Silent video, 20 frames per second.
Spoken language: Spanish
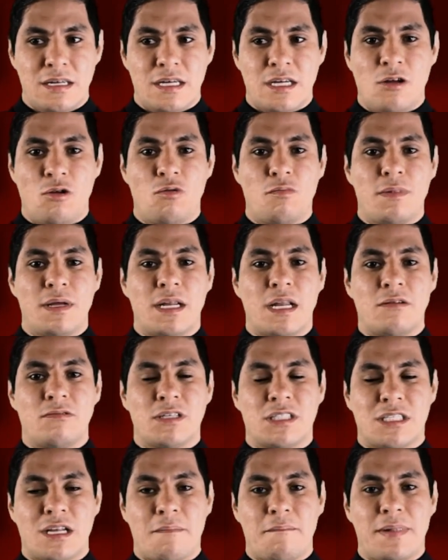ilumine
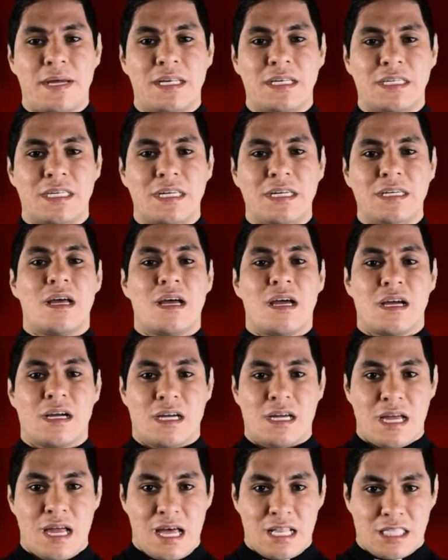nuestra mente,
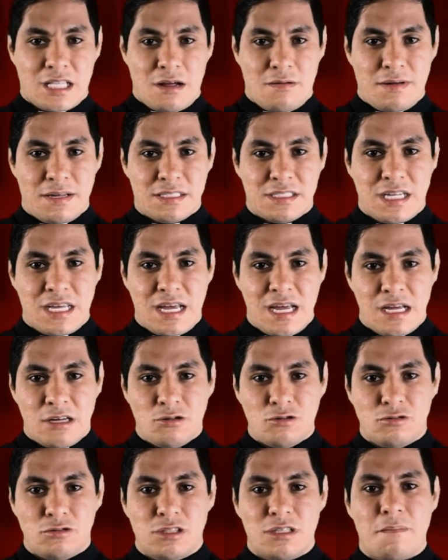que a través de
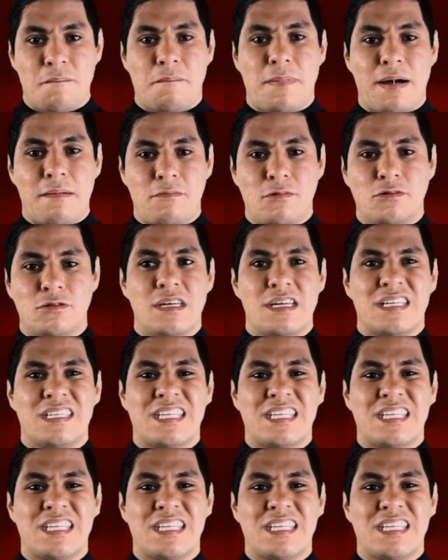ello sepamos